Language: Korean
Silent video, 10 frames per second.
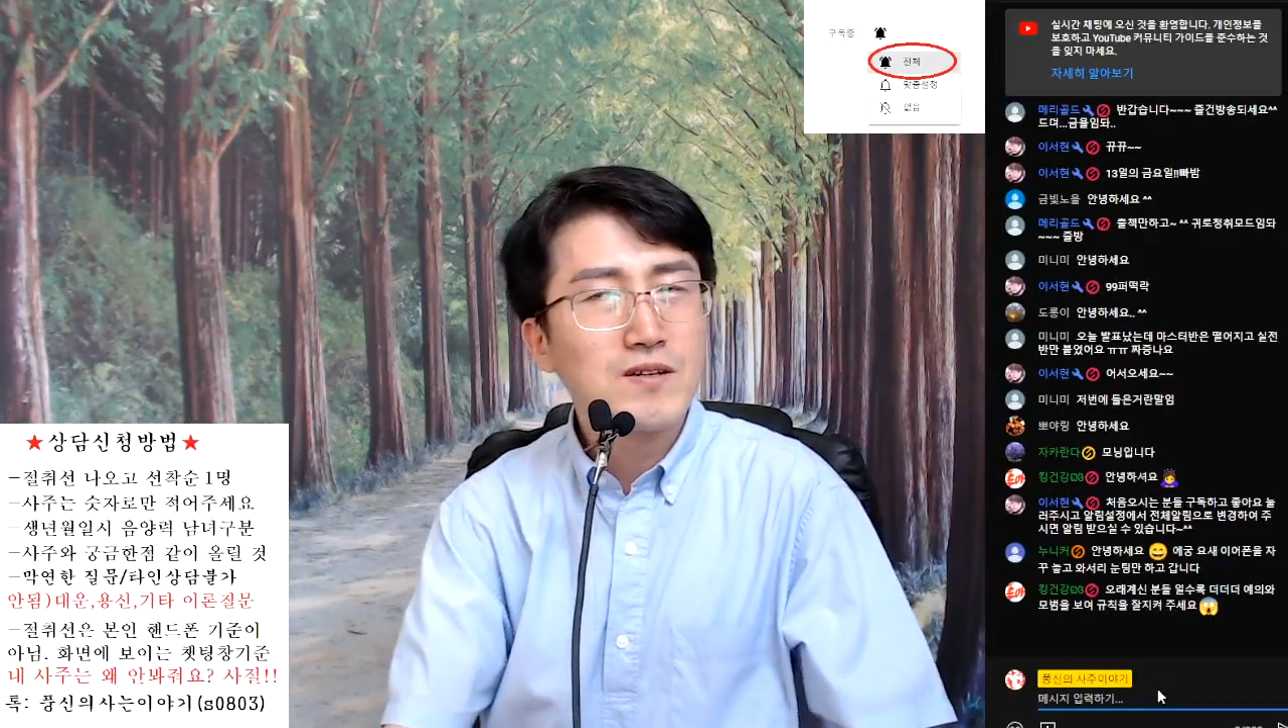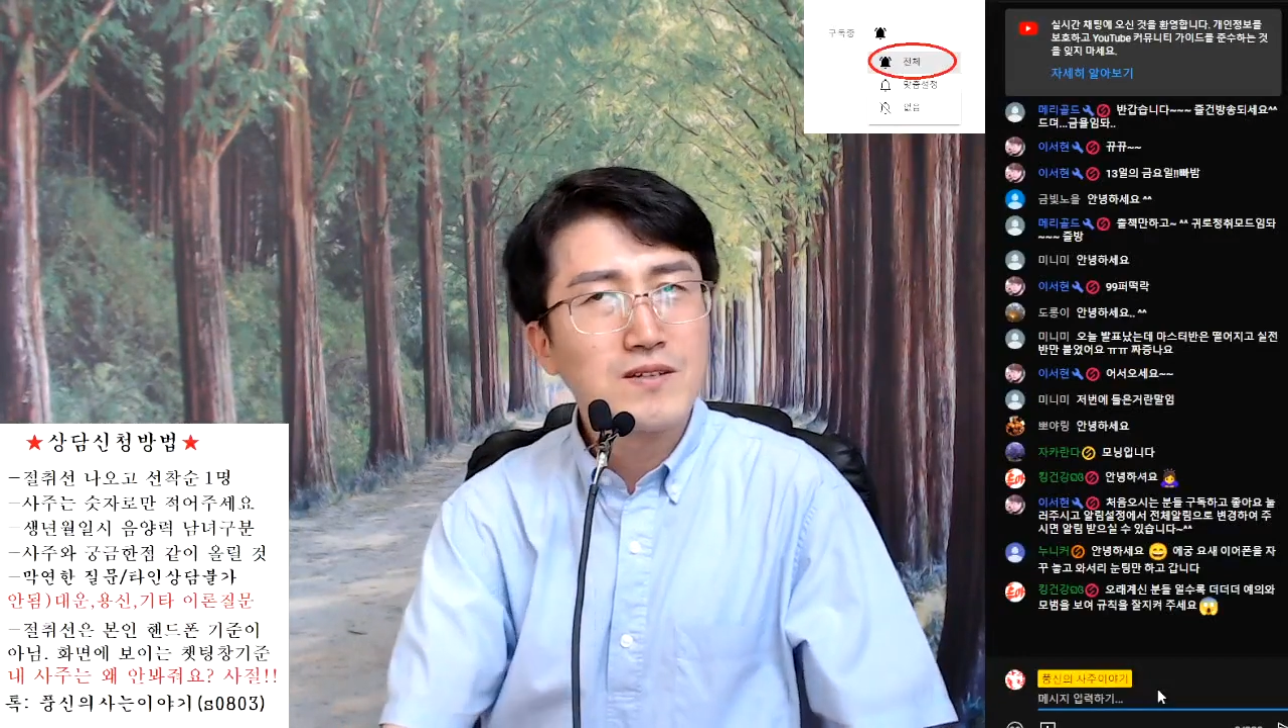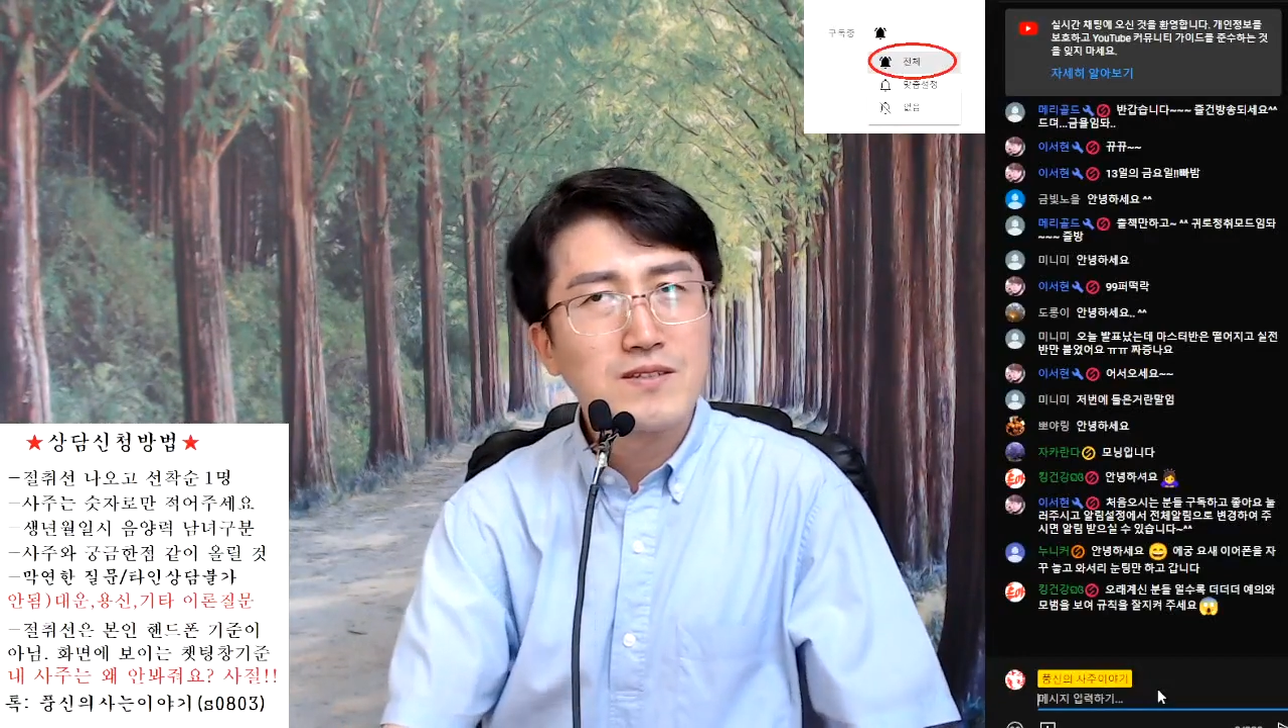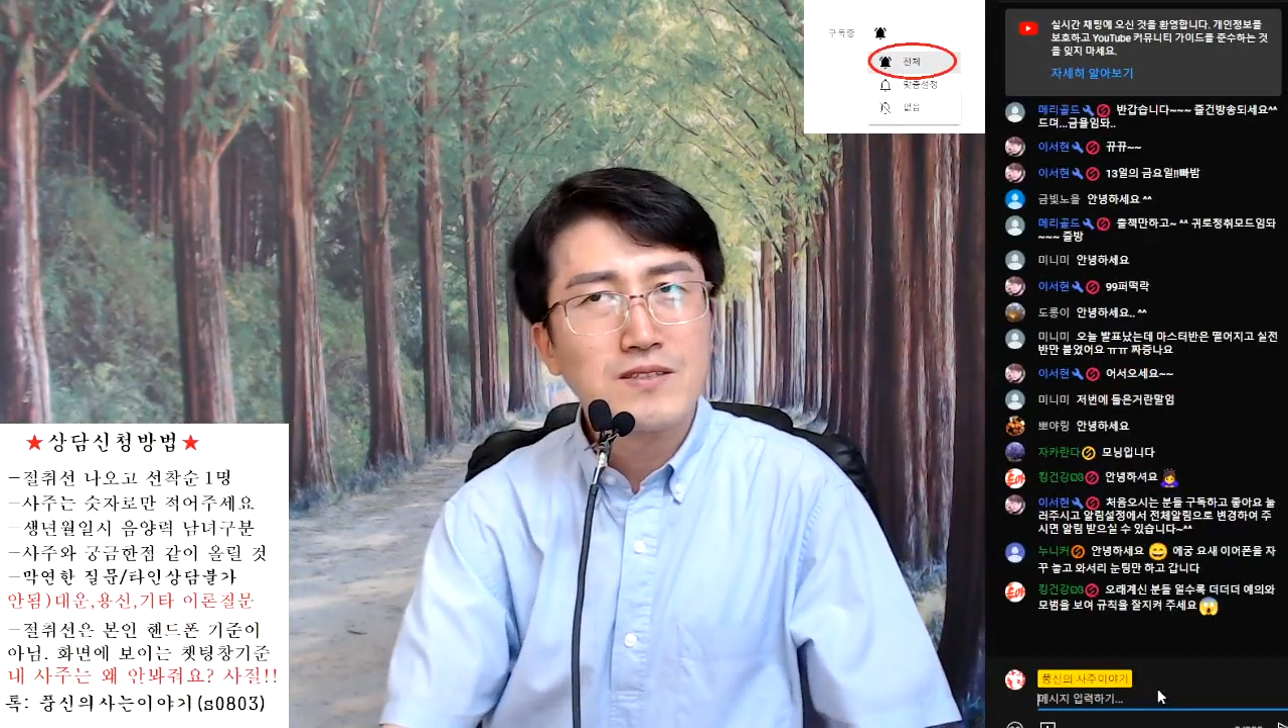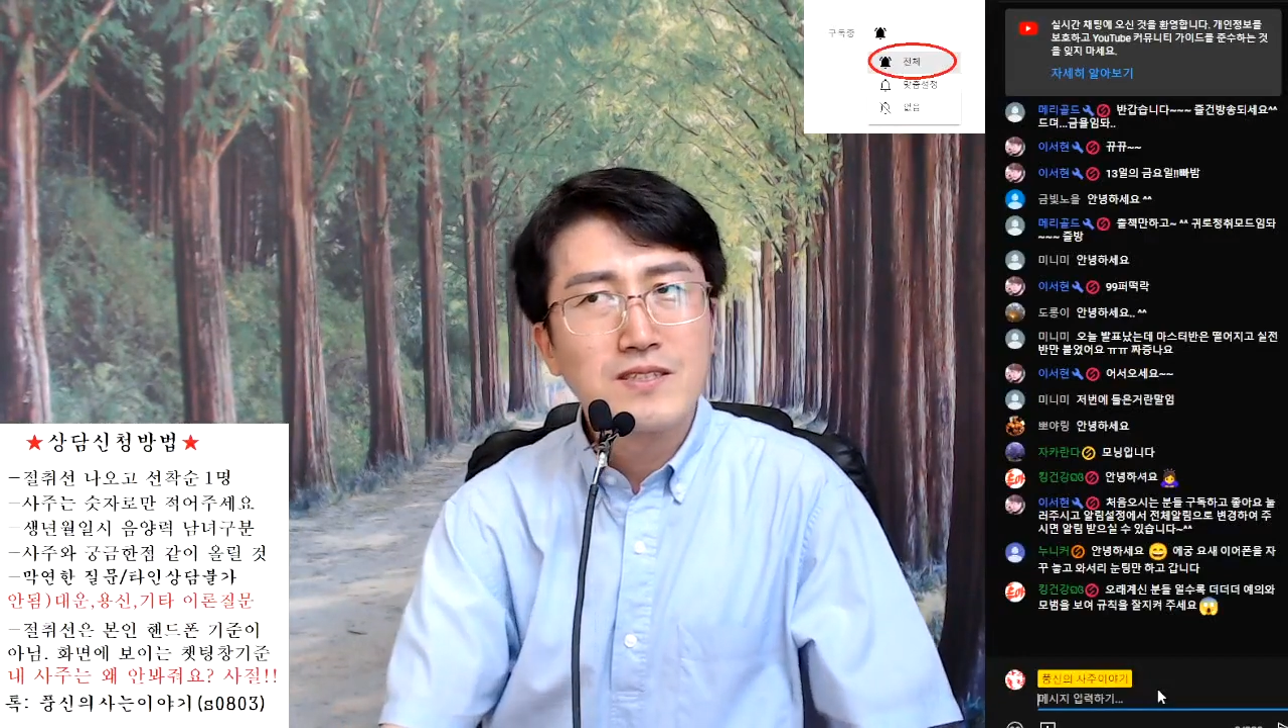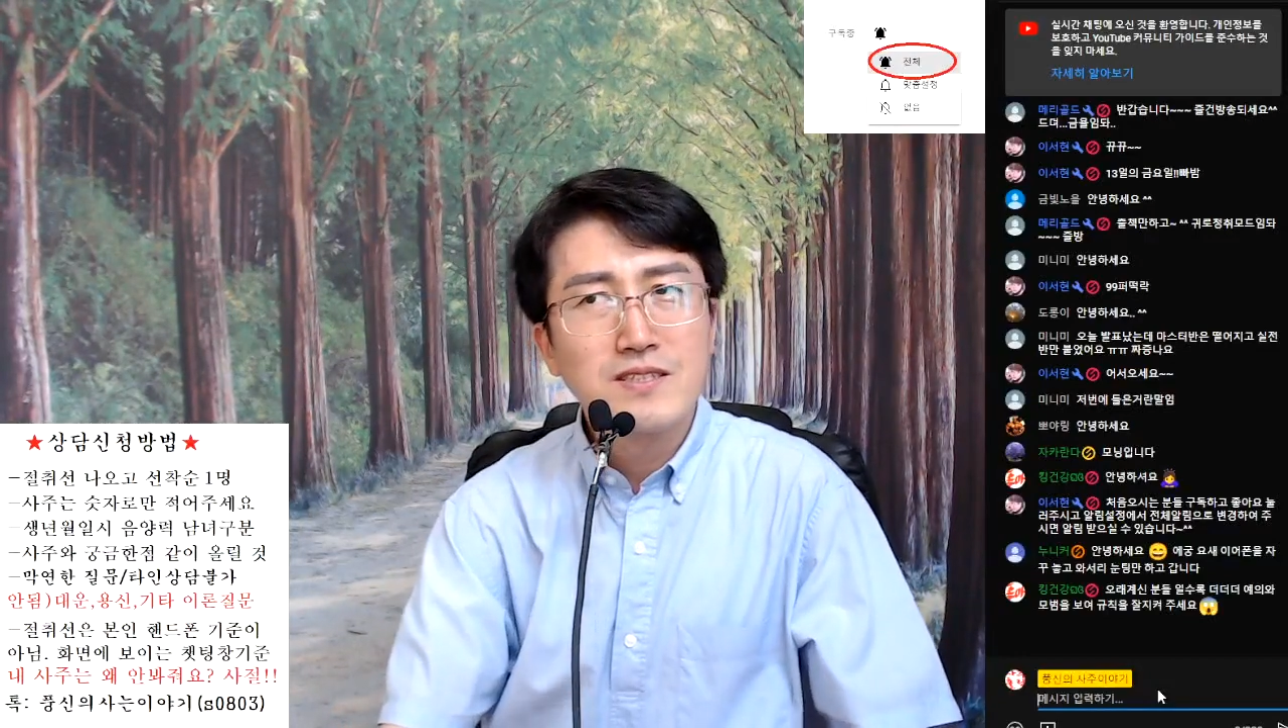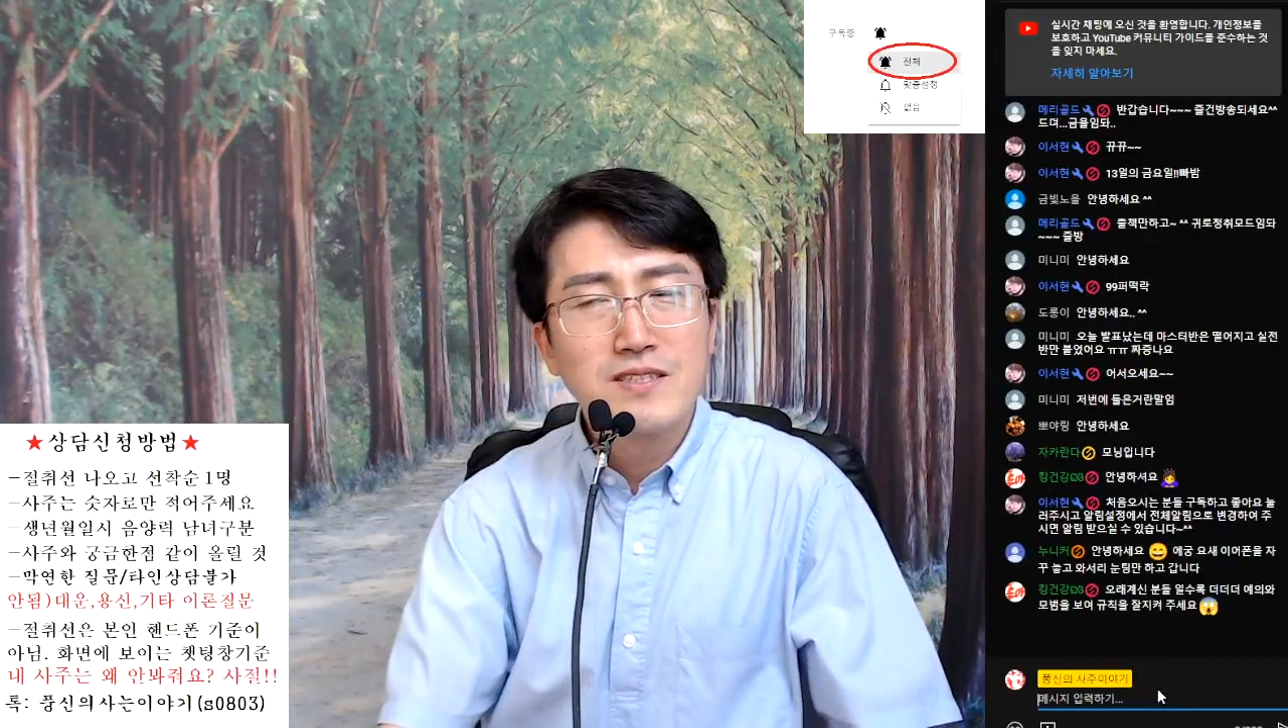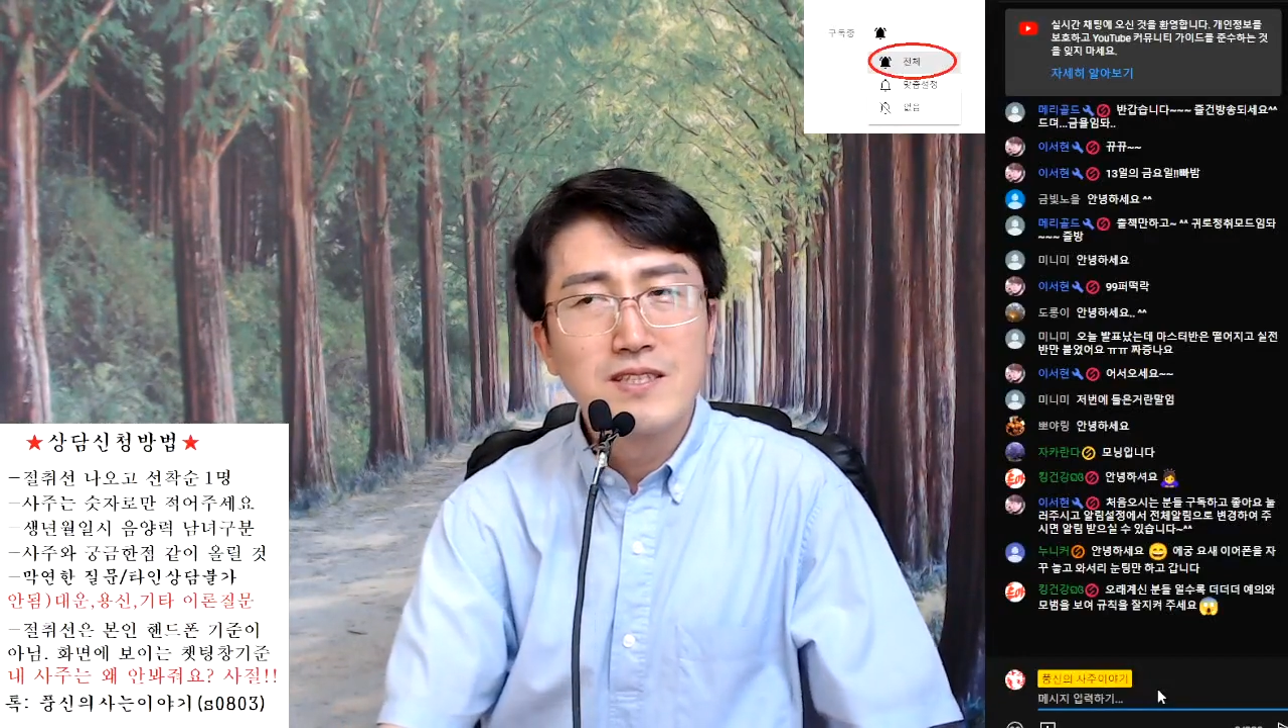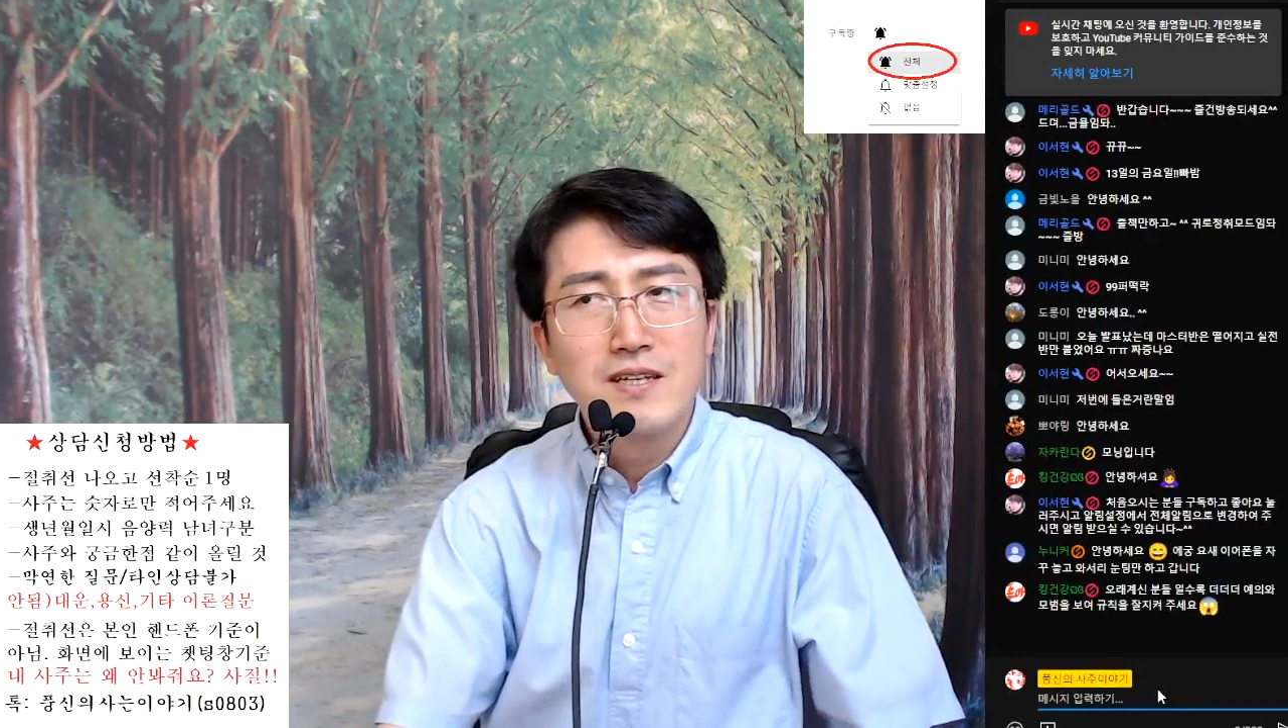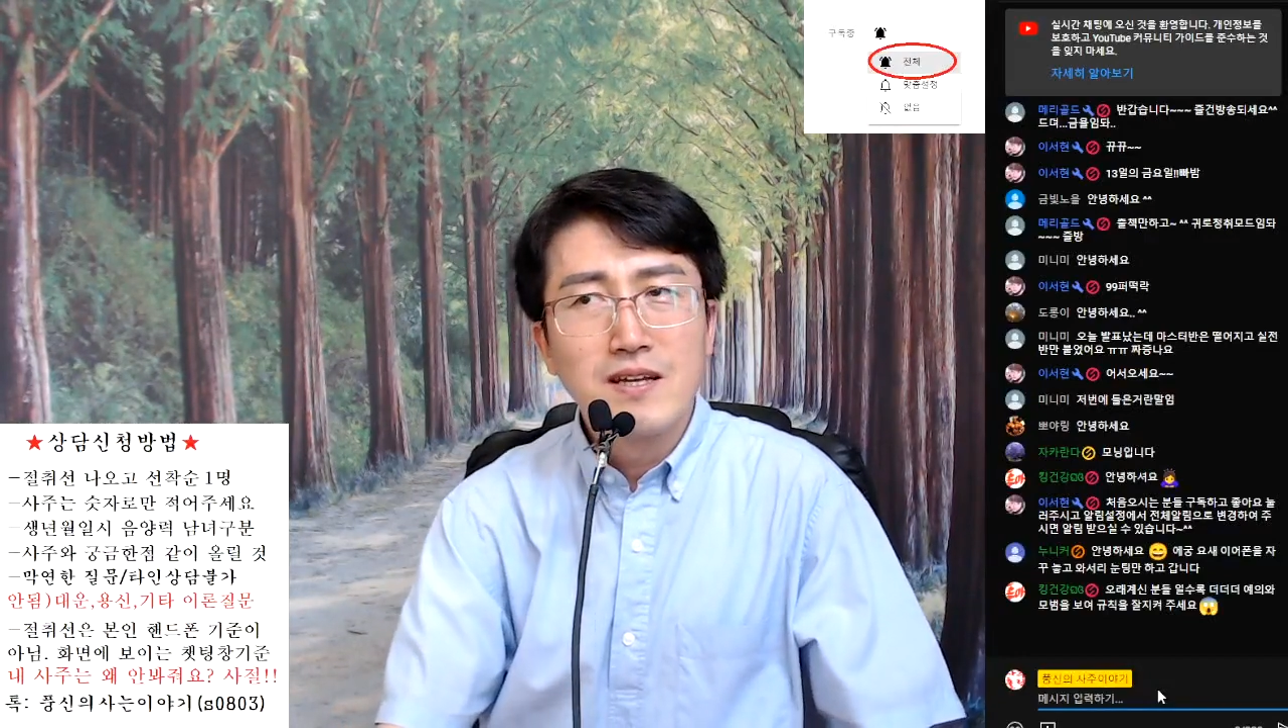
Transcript: 하는 것은